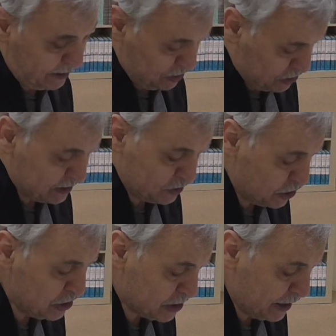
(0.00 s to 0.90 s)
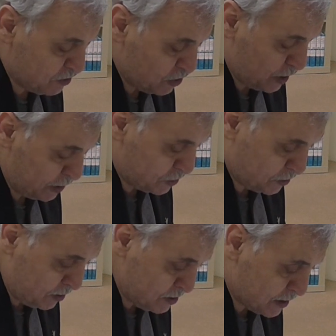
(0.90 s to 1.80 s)
yani iş, işletir
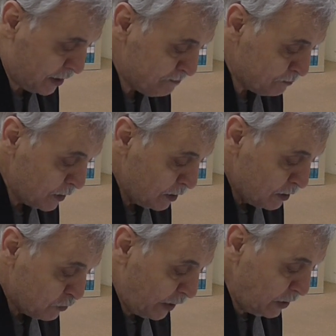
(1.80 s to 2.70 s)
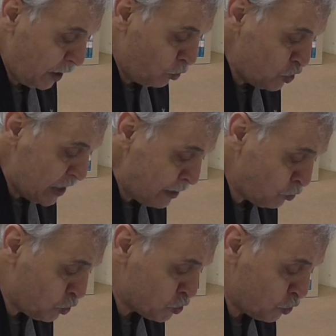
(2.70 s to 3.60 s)
çalıştırırsa fe innehu
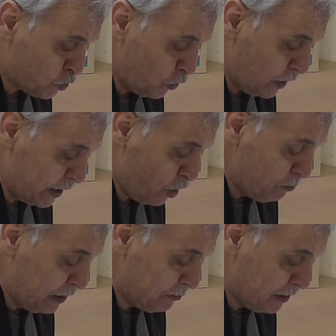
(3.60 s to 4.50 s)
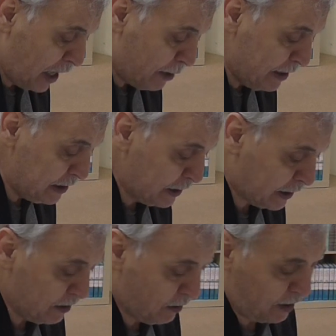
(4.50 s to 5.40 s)
yenkusu külle yevmin min
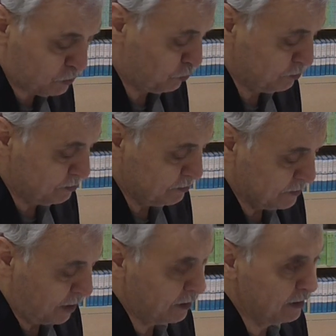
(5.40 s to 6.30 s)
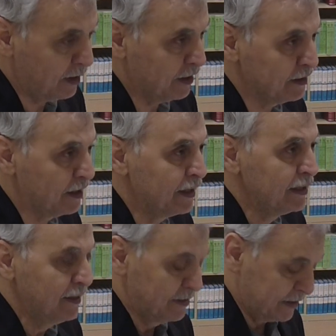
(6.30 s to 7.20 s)
amelihi kıratun. Allah Allah.
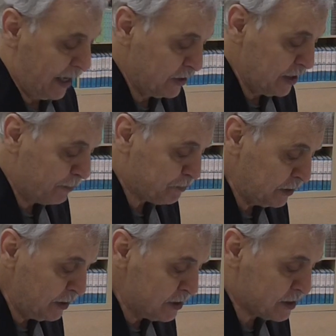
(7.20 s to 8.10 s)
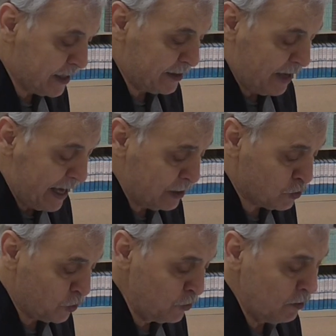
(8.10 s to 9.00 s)
Yani yaptığı işten her
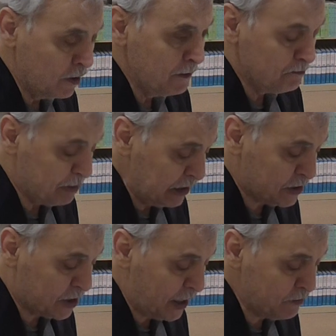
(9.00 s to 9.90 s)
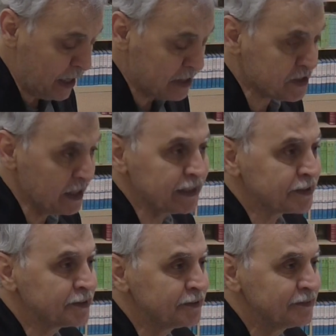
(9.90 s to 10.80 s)
gün bir kırat
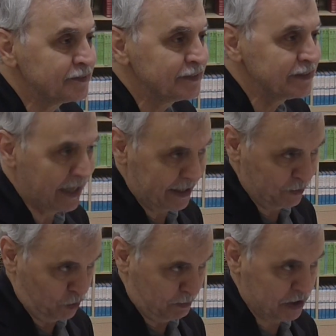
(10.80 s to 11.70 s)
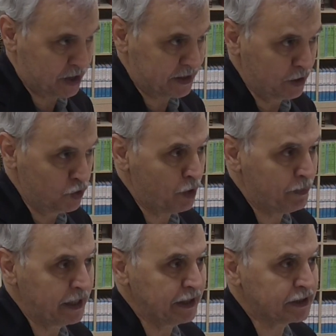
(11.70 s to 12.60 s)
eksilir. Yani o başkasının
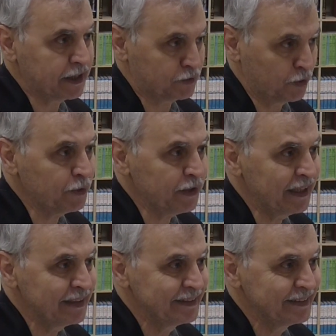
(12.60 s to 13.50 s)
köpeğini işletiyor ya.